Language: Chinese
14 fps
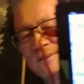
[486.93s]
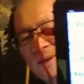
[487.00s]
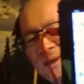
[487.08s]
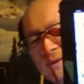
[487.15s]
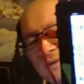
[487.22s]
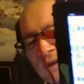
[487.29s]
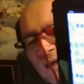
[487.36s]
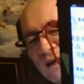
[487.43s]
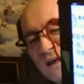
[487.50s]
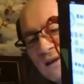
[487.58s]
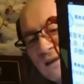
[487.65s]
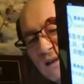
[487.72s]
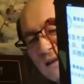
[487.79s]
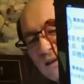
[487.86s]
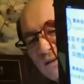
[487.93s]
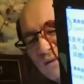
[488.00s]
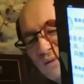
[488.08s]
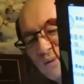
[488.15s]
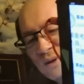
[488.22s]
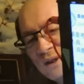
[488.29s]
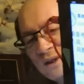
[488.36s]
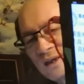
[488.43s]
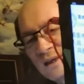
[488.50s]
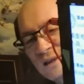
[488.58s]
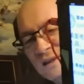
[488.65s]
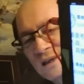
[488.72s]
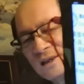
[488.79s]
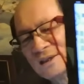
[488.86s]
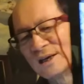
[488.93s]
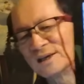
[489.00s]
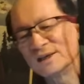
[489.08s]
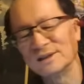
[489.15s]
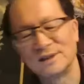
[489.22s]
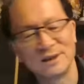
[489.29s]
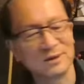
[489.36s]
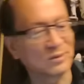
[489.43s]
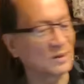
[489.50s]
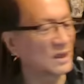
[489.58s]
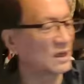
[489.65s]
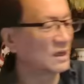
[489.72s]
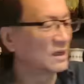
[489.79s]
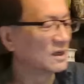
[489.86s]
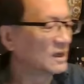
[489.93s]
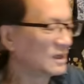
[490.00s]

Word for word: 你这里边啊，就就这个，也讲得很清楚哈。